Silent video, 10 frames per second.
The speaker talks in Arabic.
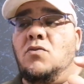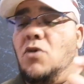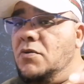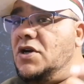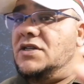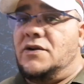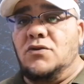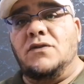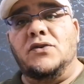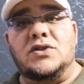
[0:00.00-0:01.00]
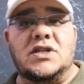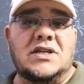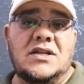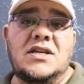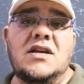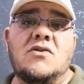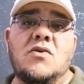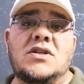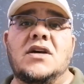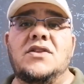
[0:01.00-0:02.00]
ممكن تكون فرصة تأتيك
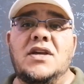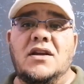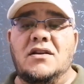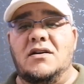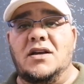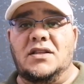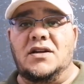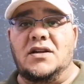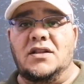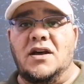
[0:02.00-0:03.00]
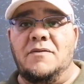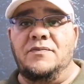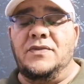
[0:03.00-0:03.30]
وتضيع لا قدر الله